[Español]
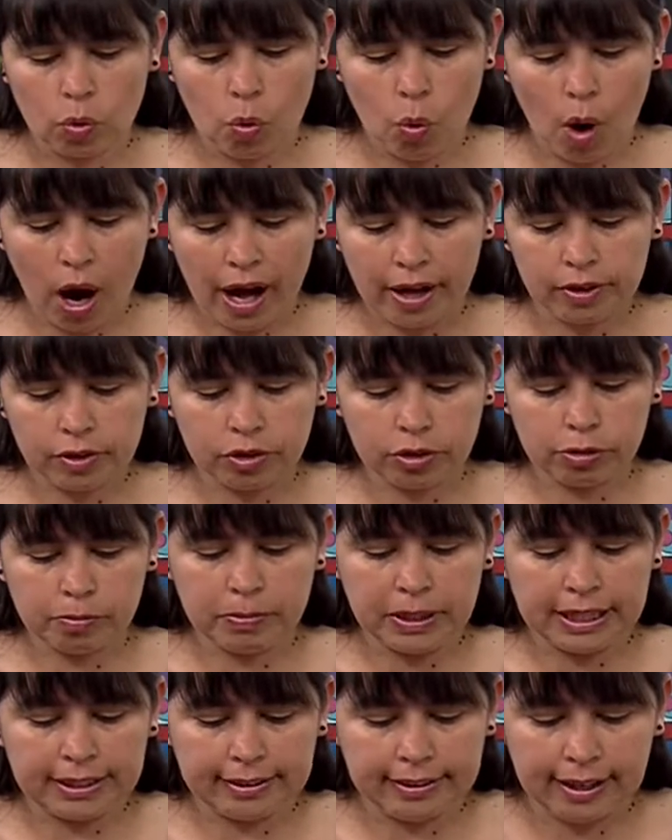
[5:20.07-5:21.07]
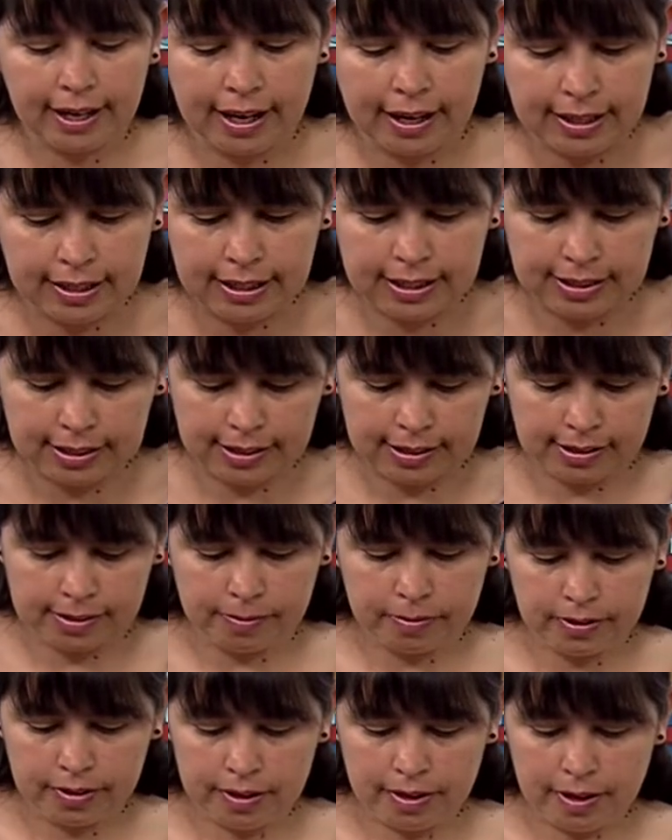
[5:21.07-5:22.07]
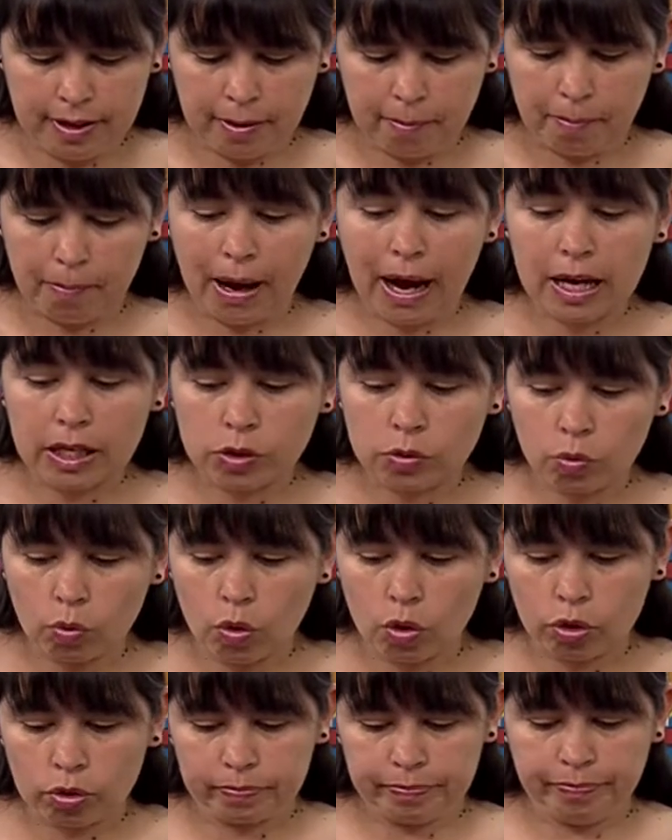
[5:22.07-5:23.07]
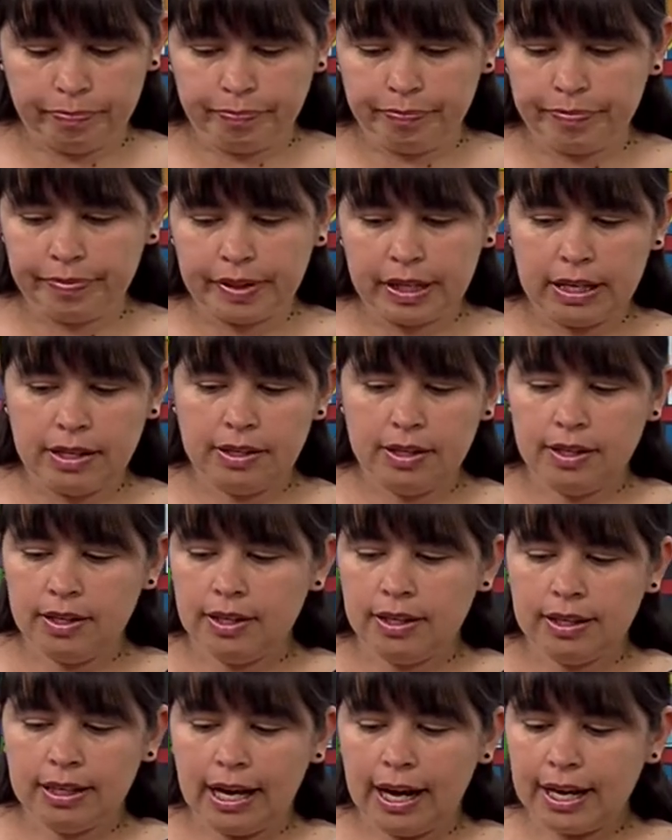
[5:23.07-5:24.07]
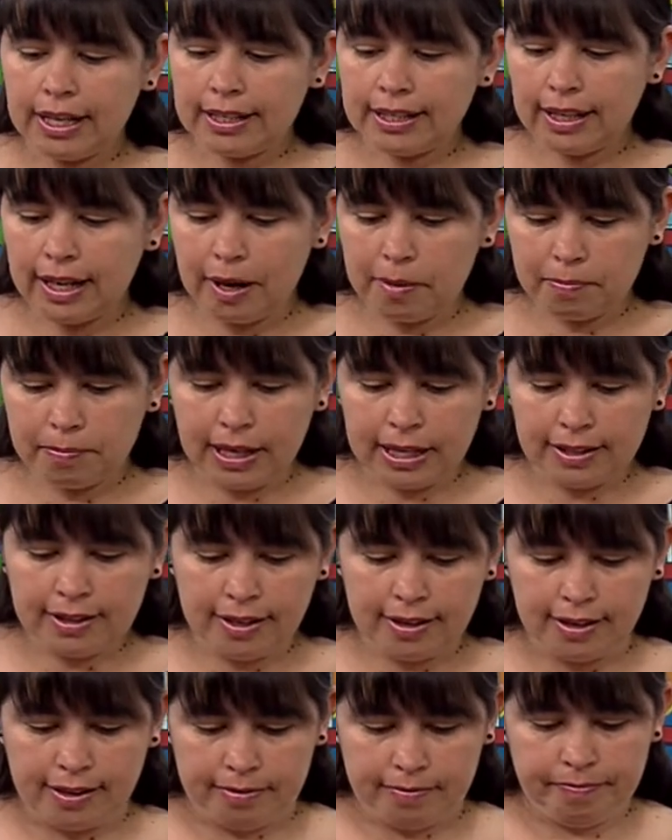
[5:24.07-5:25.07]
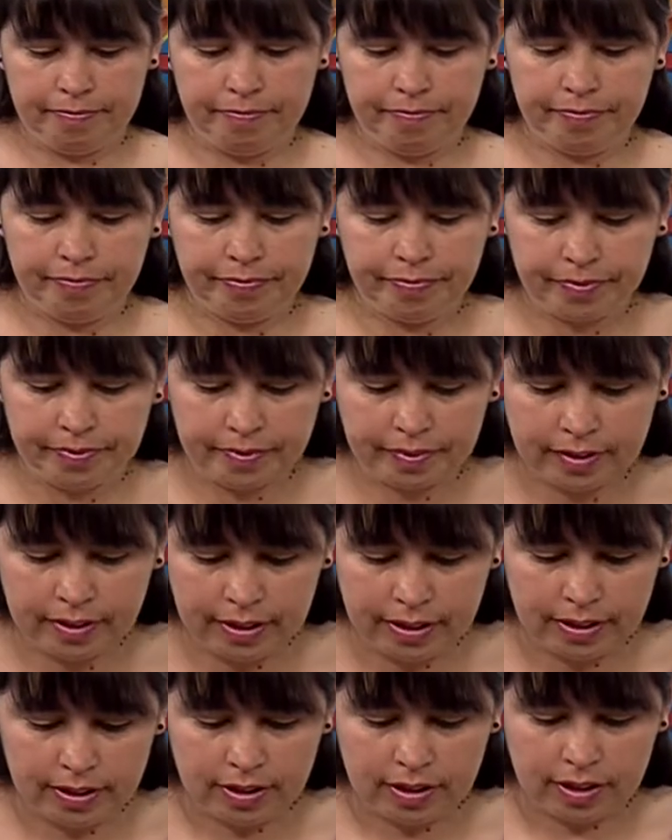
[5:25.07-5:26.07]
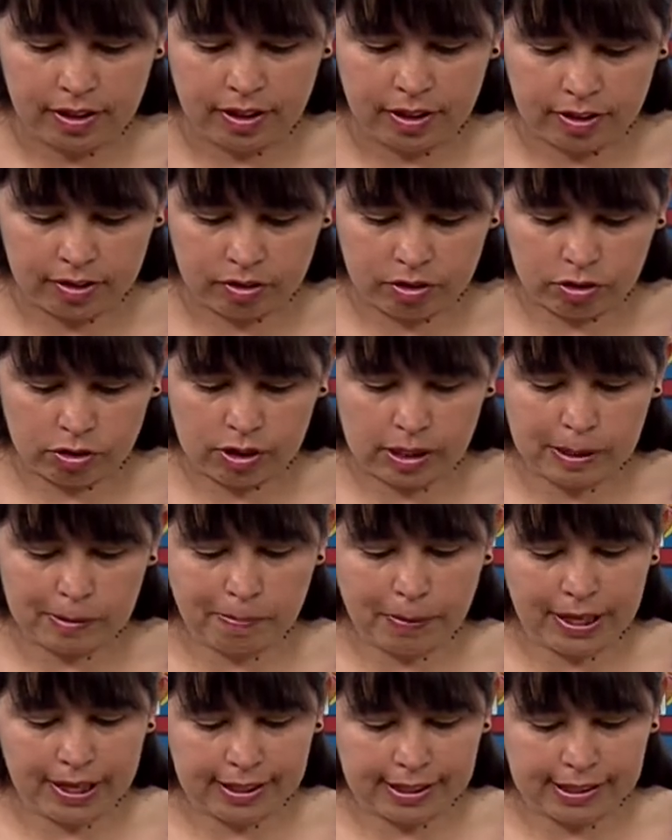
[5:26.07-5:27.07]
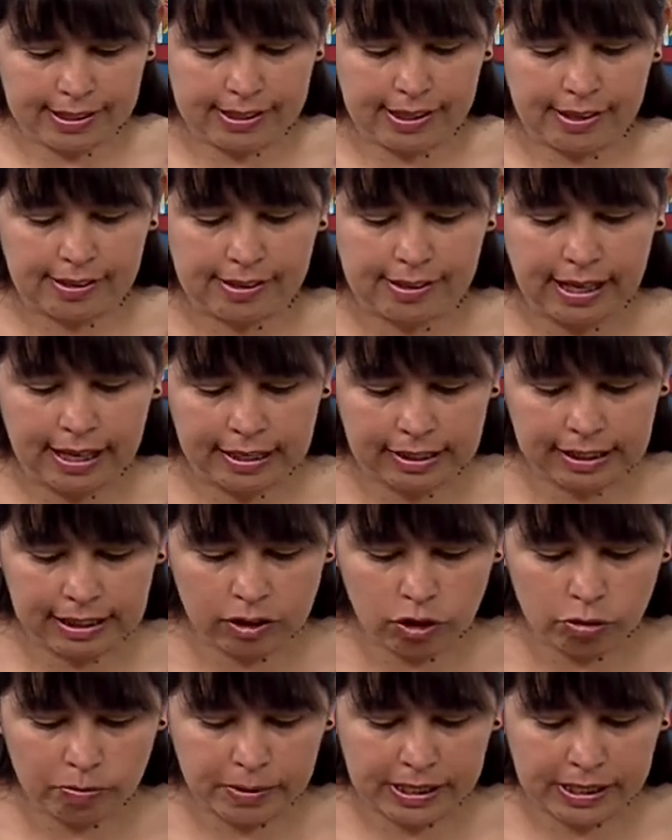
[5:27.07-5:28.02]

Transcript: cuadros, vitrales, password. Hay gran variedad. Entonces, para que se acerquen, nos